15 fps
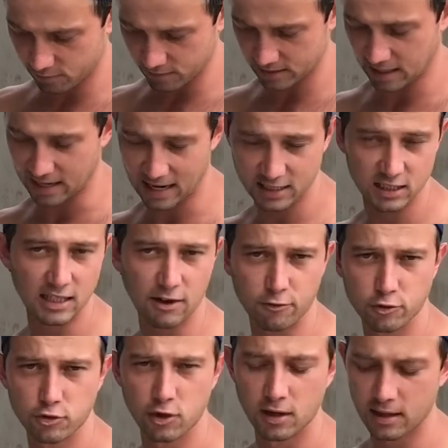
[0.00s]
ver se a caixa tá
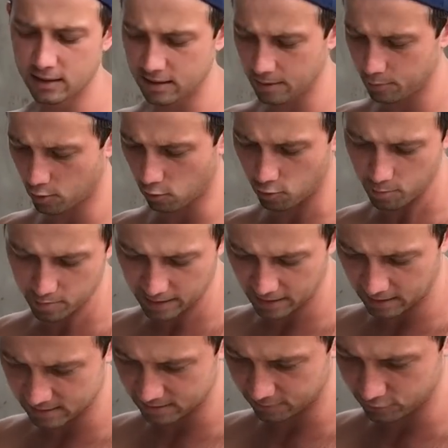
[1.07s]
funcionando, né? Porque eu comprei
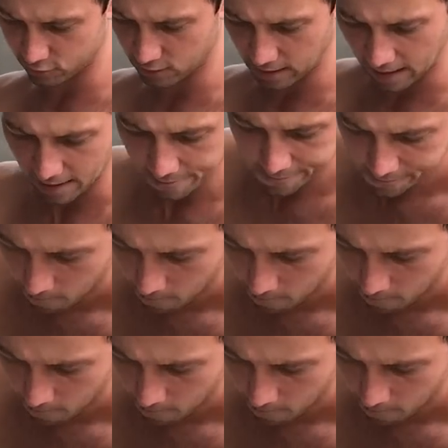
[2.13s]
ela sem funcionar.